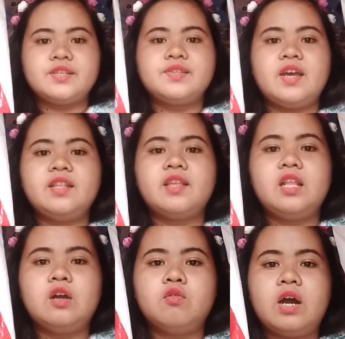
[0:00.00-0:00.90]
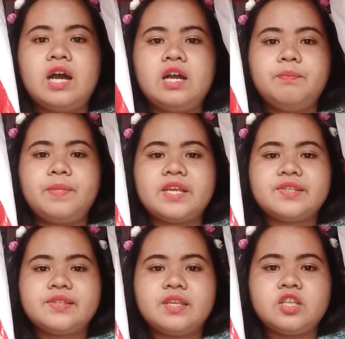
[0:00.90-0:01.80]
nasa dalawang
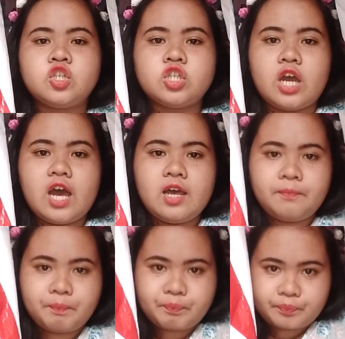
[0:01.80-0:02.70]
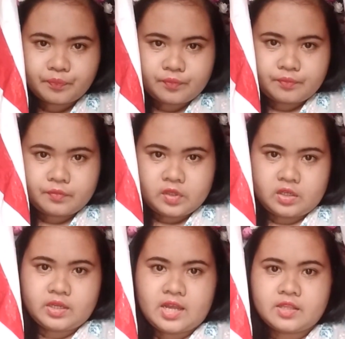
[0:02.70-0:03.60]
plastic siya
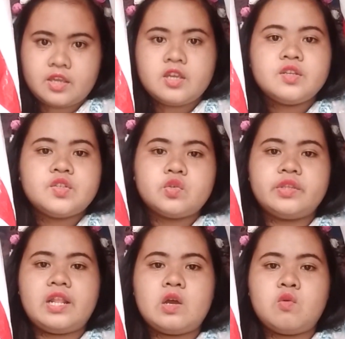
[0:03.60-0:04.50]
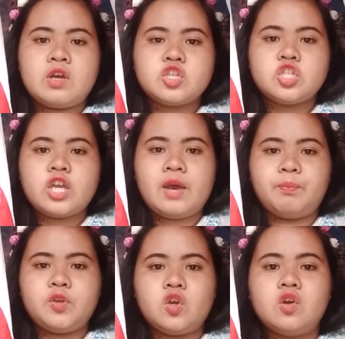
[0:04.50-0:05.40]
yan. So, dalawang
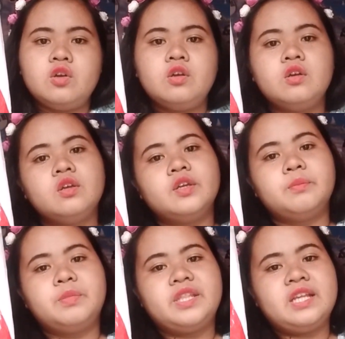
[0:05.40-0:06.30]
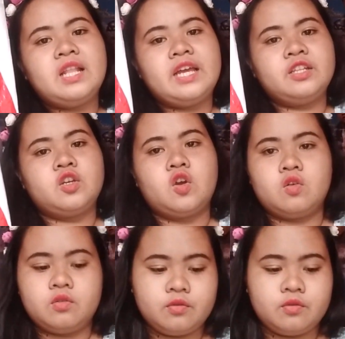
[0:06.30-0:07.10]
shop yung binilhan ko.